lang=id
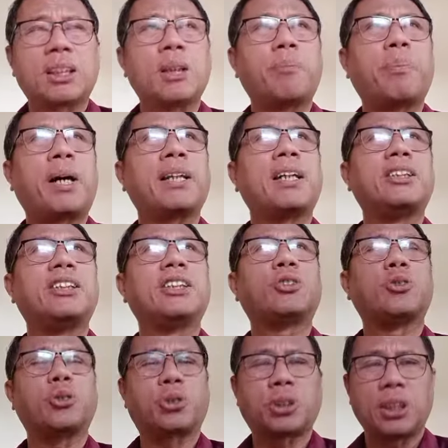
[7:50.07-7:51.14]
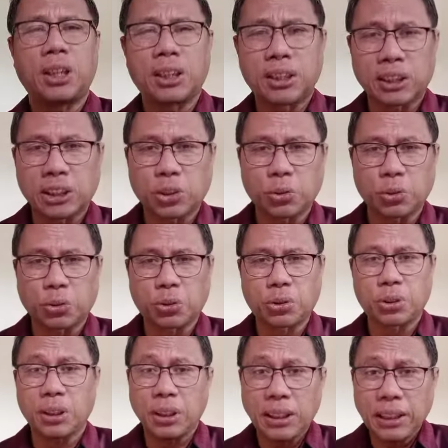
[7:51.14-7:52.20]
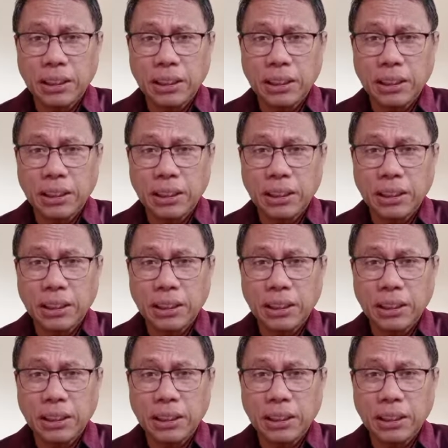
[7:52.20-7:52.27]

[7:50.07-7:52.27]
kepada Yesus Kristus.